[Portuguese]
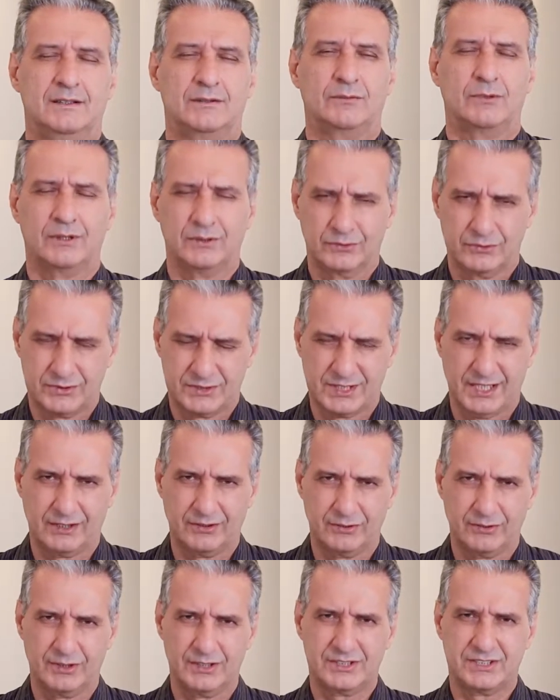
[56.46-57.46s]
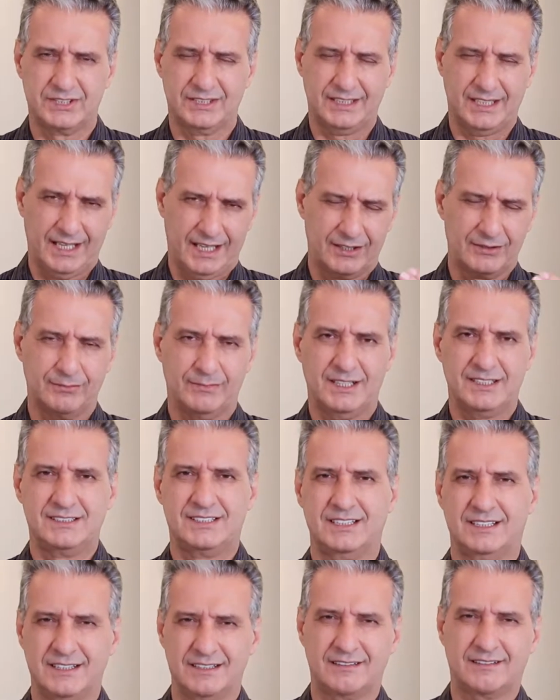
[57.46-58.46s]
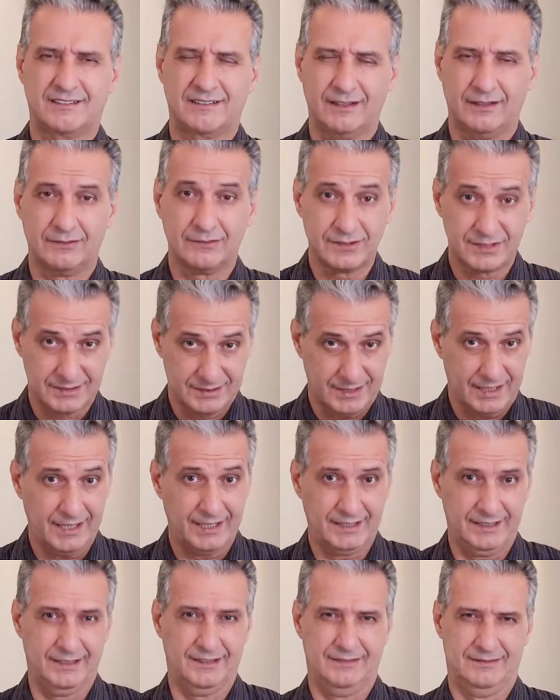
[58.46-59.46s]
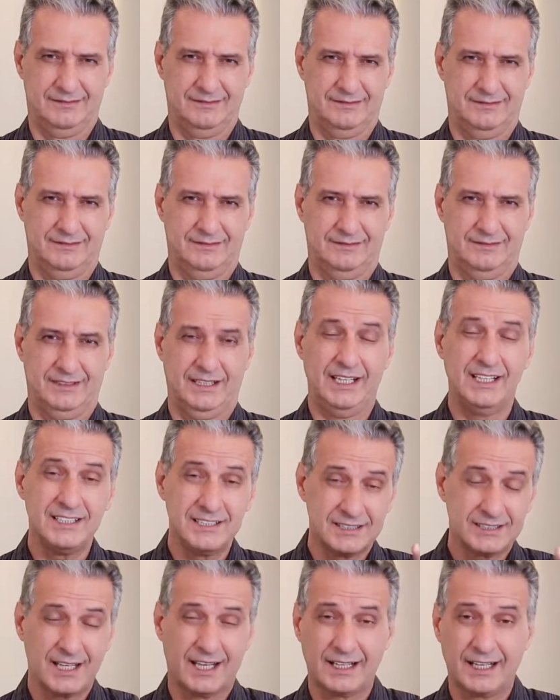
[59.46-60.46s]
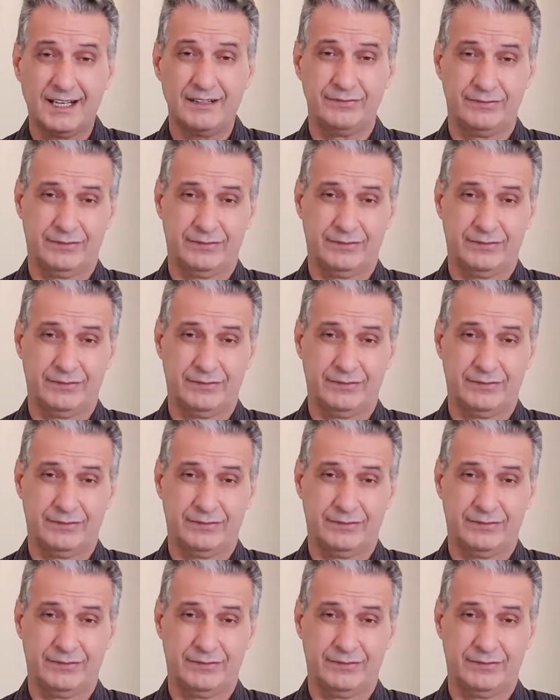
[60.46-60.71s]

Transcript: Quando o Senhor te der uma direção, segue-a. Ele estará à